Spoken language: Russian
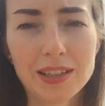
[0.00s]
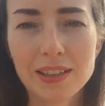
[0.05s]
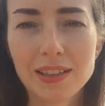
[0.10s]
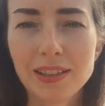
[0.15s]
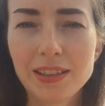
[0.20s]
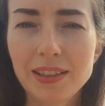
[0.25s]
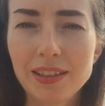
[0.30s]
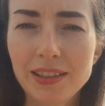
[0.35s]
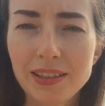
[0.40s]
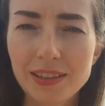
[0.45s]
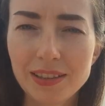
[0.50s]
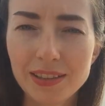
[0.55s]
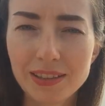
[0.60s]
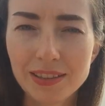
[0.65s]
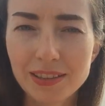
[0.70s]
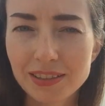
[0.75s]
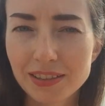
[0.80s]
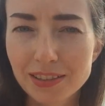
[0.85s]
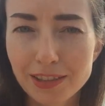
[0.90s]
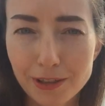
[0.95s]
И
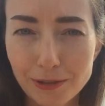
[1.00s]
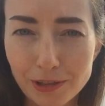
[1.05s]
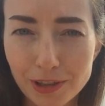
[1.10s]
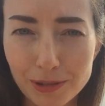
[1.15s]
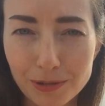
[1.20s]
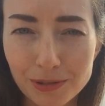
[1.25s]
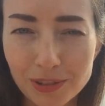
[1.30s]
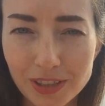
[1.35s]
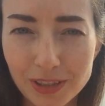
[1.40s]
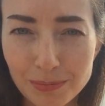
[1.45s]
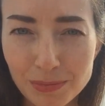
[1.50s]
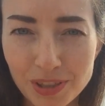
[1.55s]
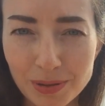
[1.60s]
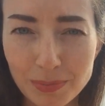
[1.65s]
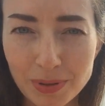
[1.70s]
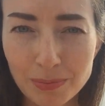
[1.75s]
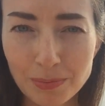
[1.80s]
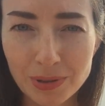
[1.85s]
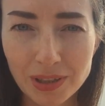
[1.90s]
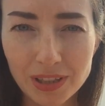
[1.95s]
не знаю, как он ко мне
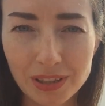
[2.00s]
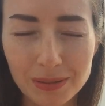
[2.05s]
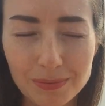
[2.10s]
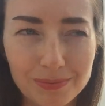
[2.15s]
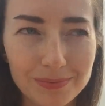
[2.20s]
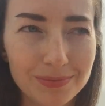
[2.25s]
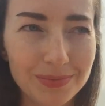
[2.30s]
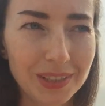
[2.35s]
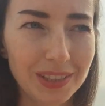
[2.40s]
попал.